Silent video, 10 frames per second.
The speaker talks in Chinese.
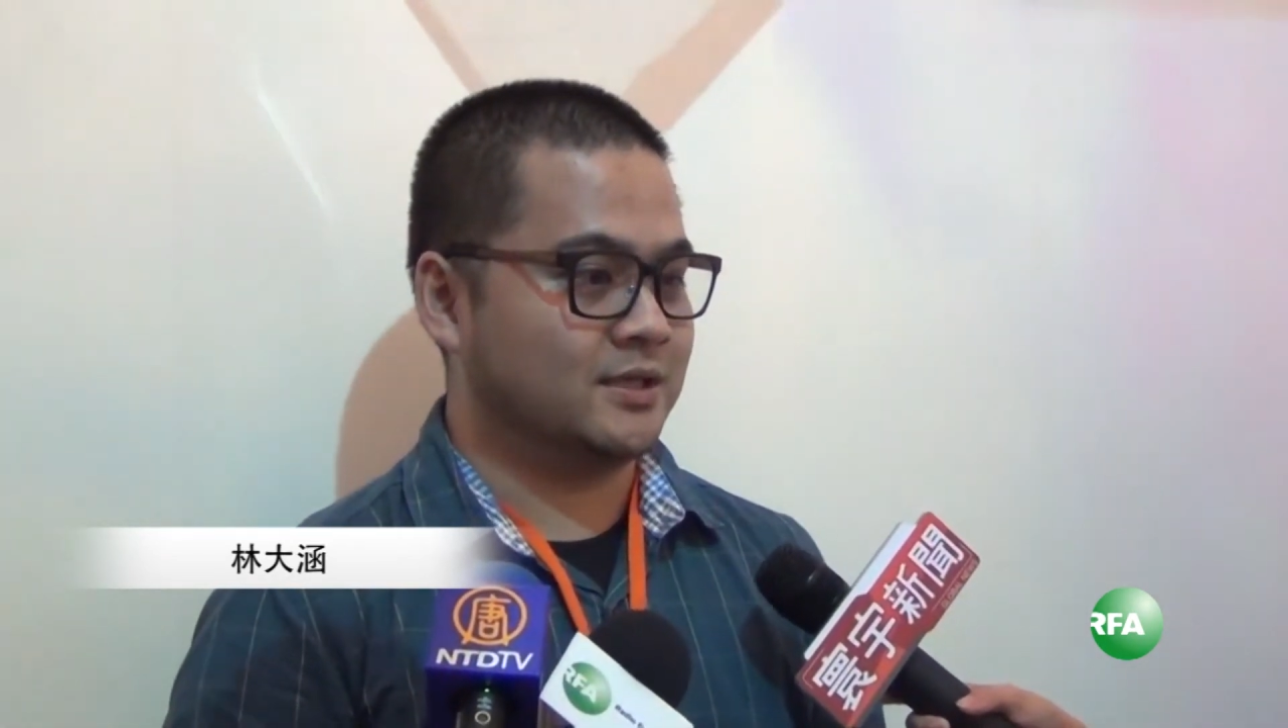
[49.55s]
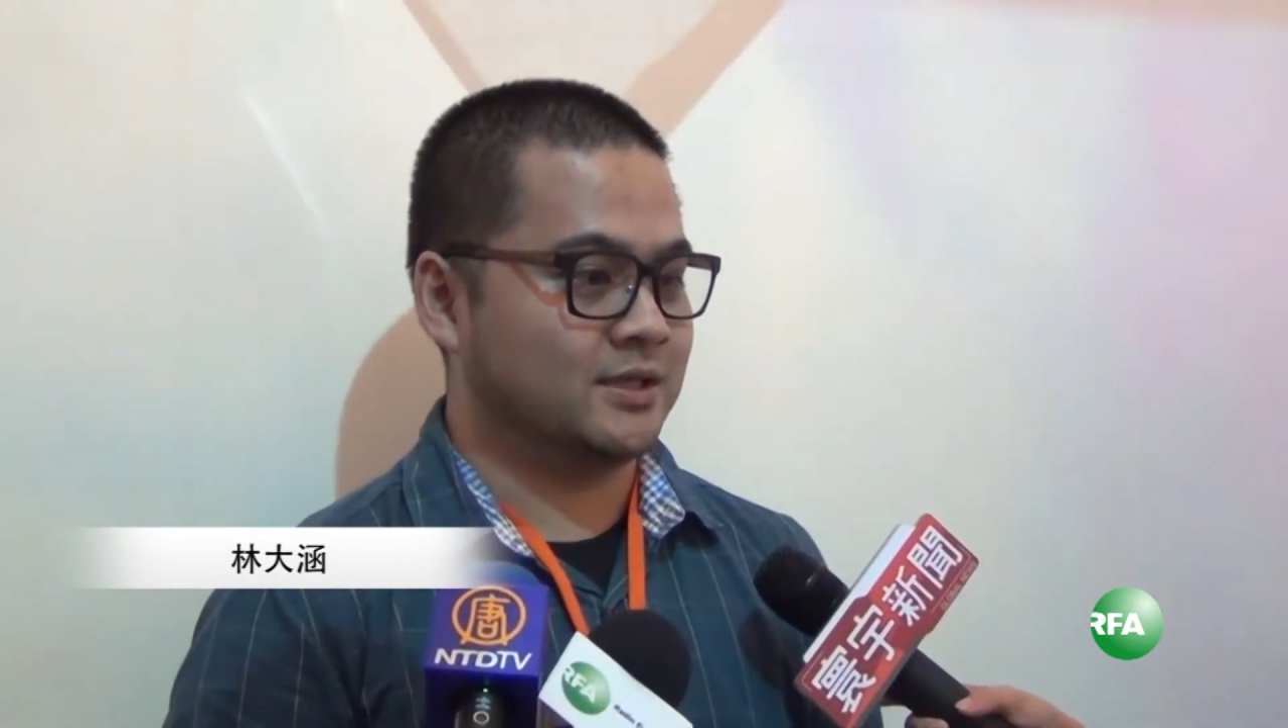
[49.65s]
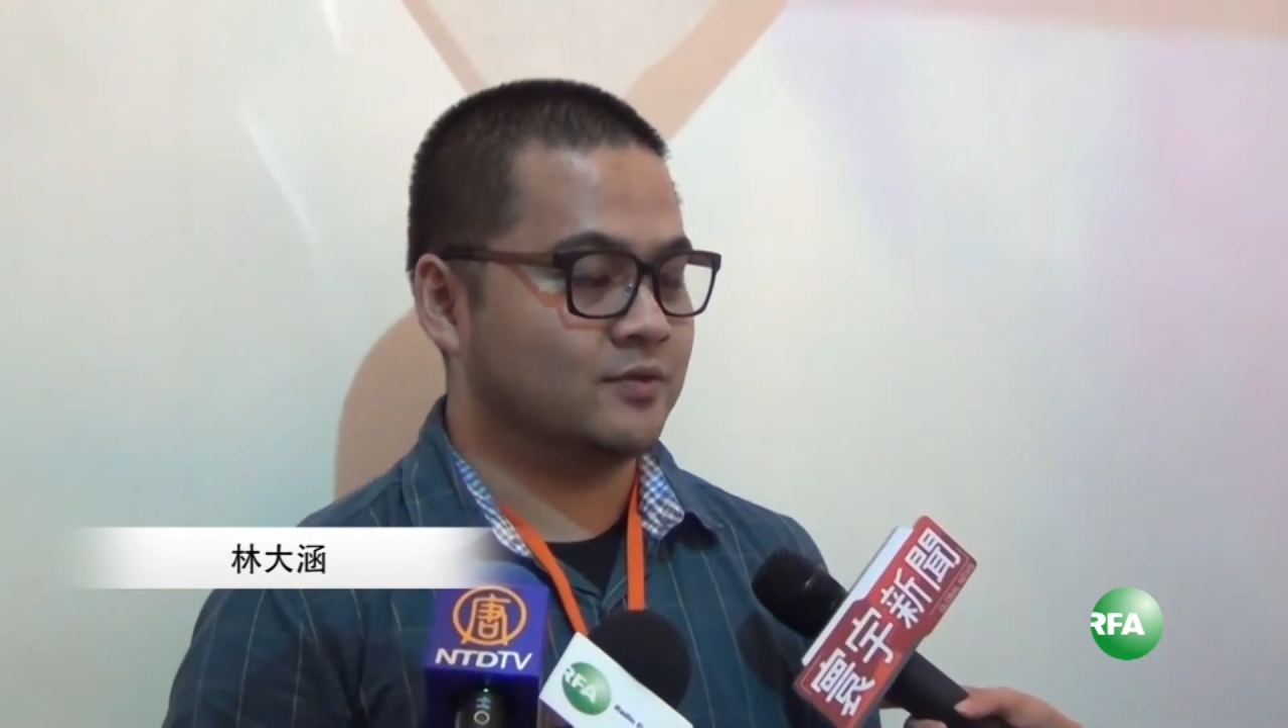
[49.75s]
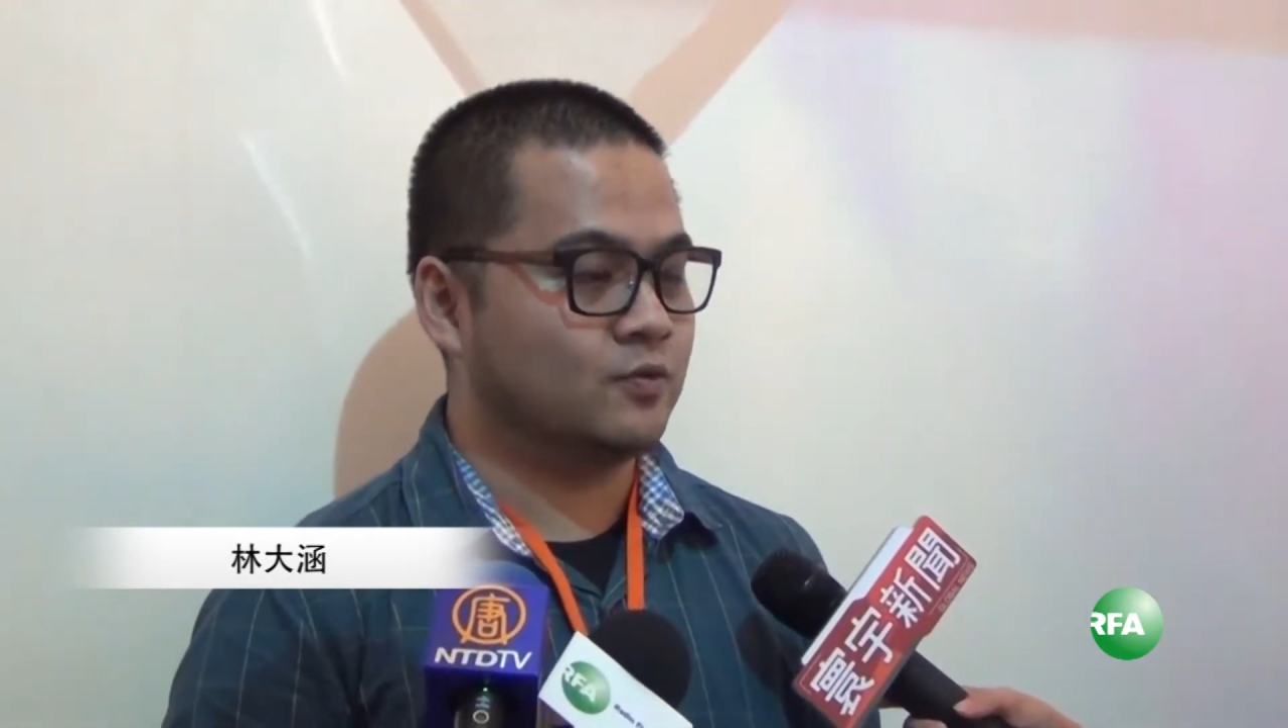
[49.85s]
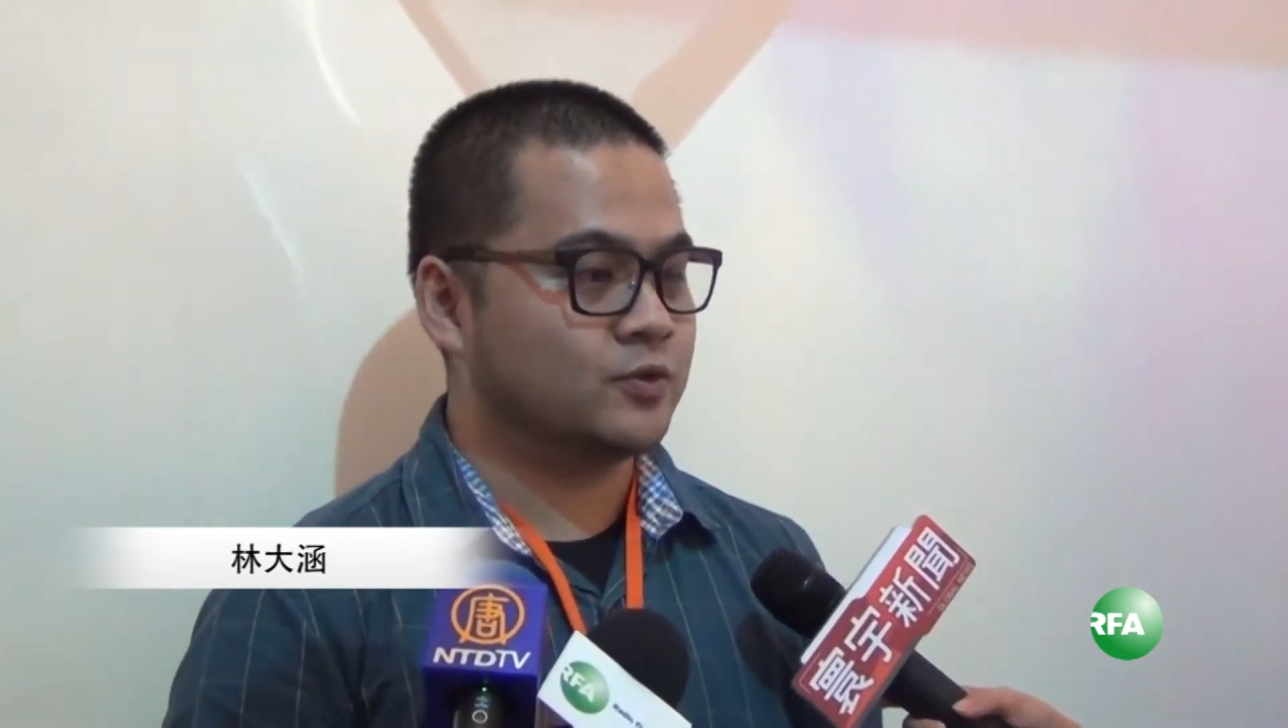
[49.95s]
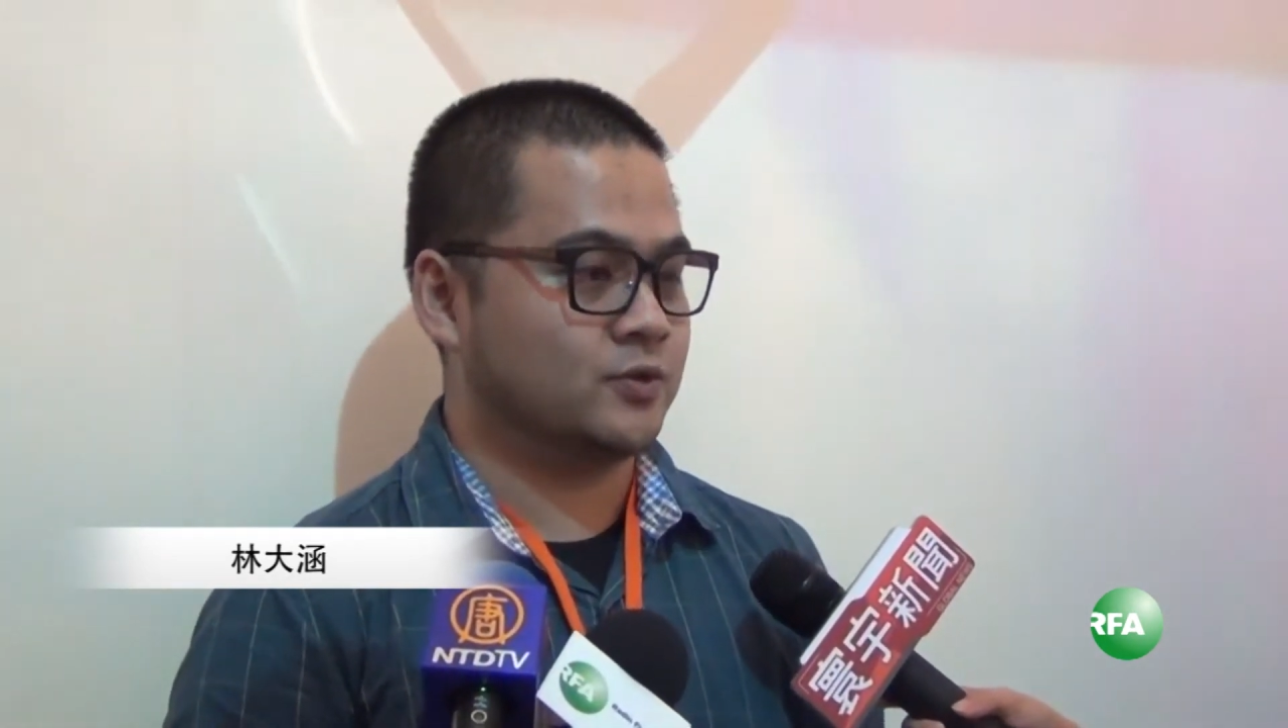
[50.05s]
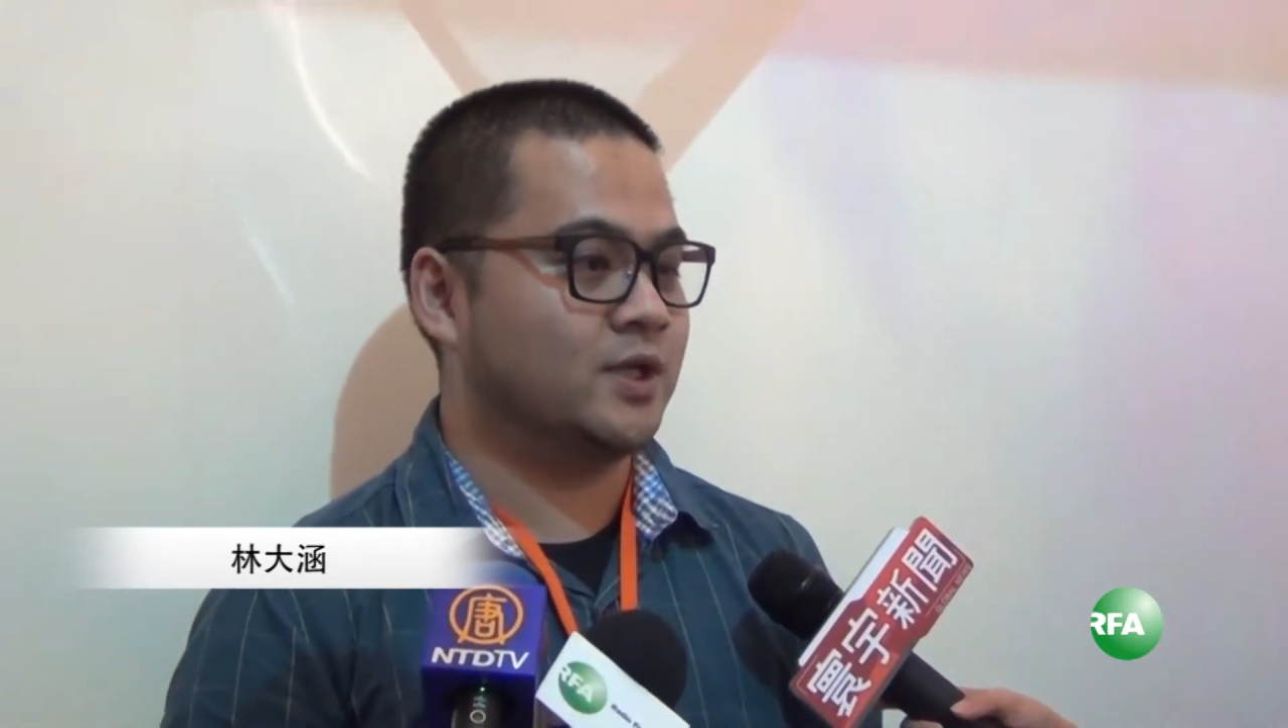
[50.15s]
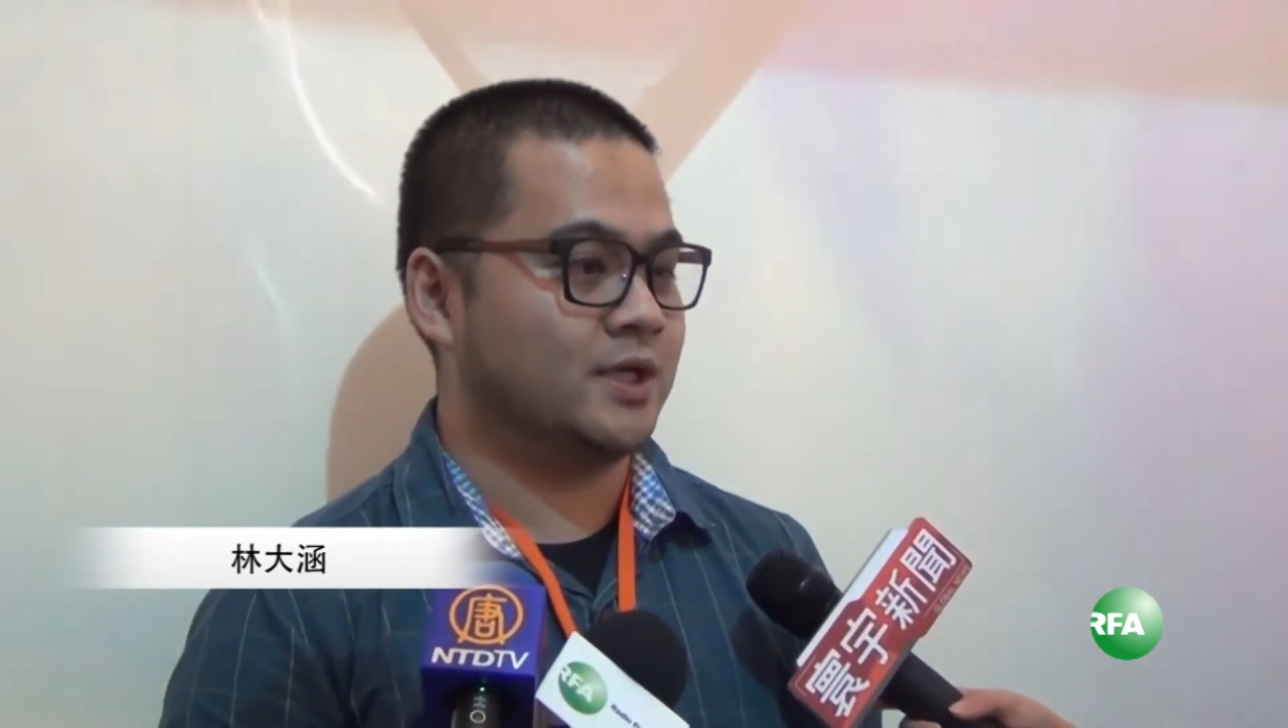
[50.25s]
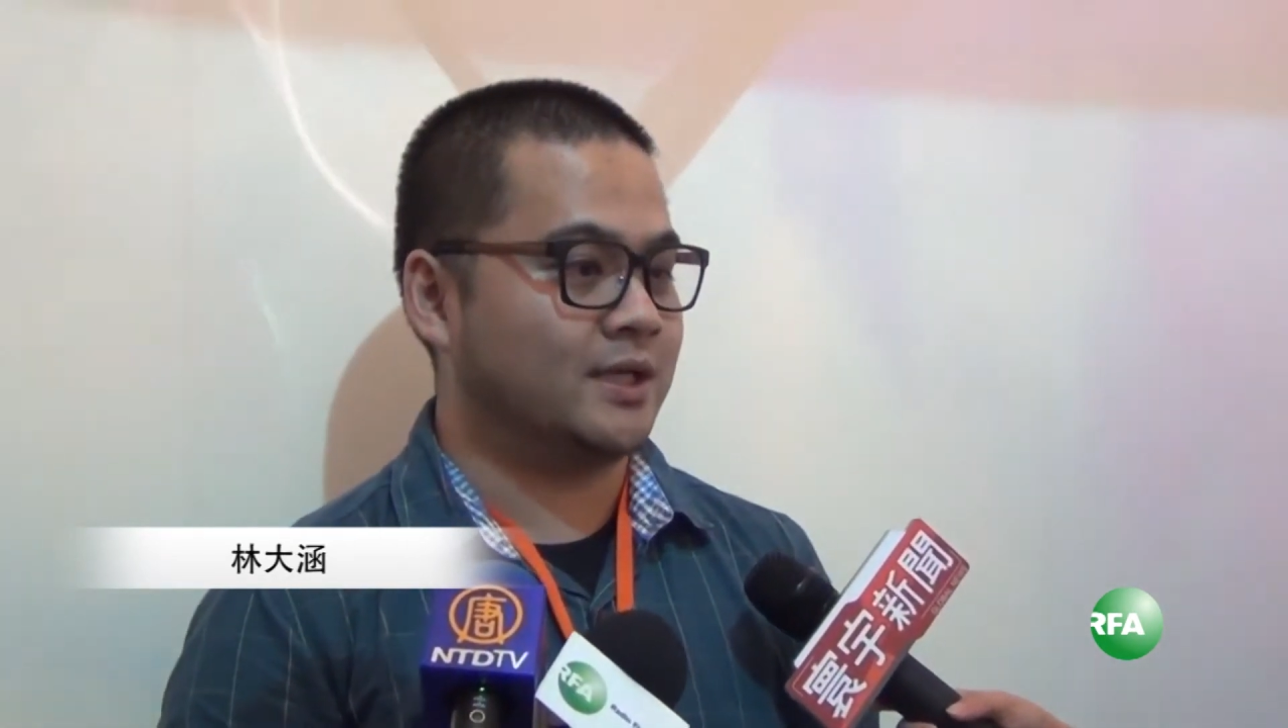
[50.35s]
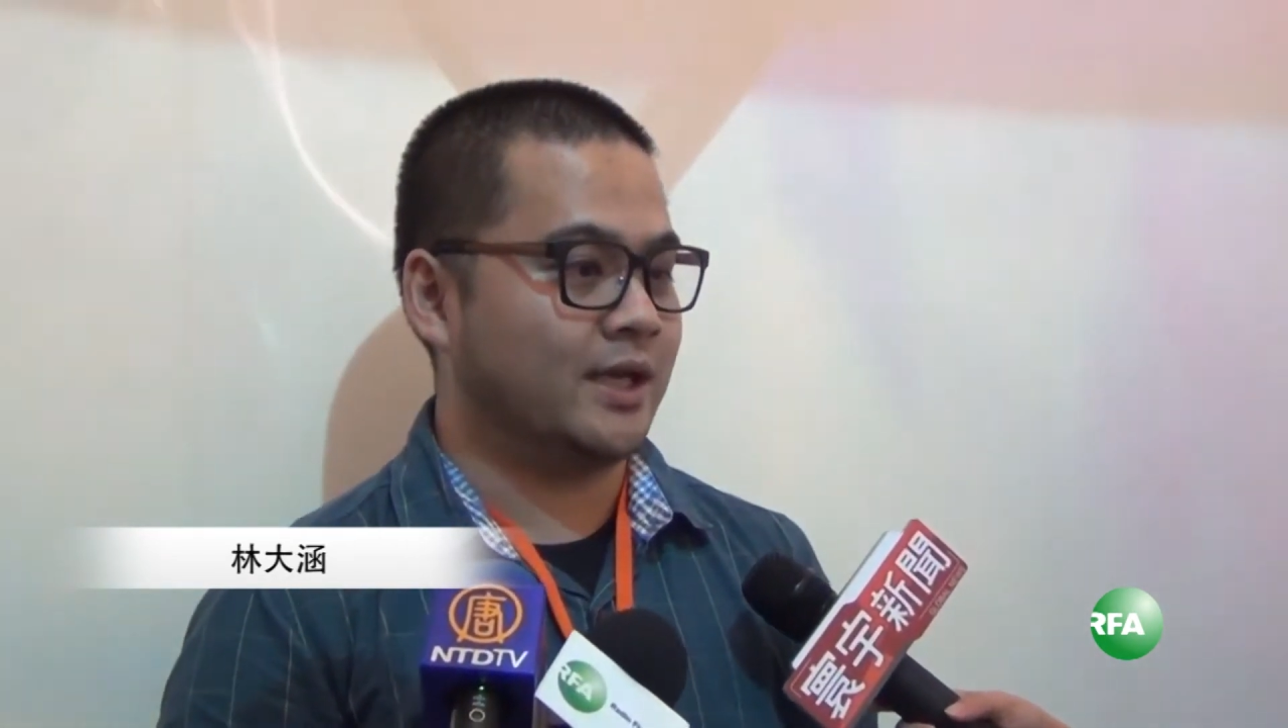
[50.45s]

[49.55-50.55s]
可能务虚的人